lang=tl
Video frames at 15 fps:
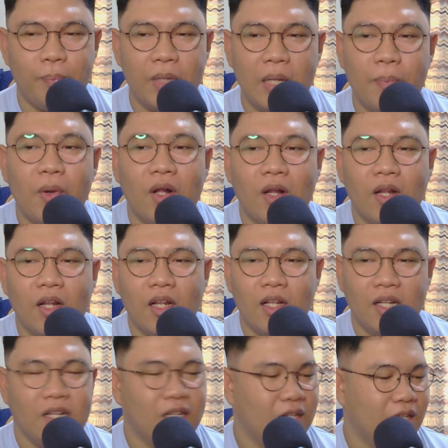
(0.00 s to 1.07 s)
people.
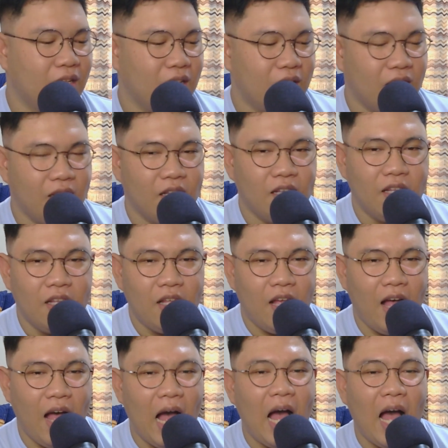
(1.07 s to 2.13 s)

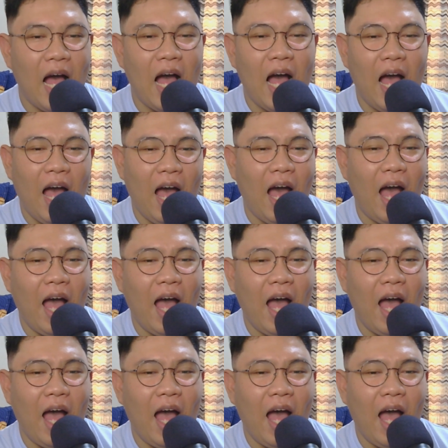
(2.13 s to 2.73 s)
Ha!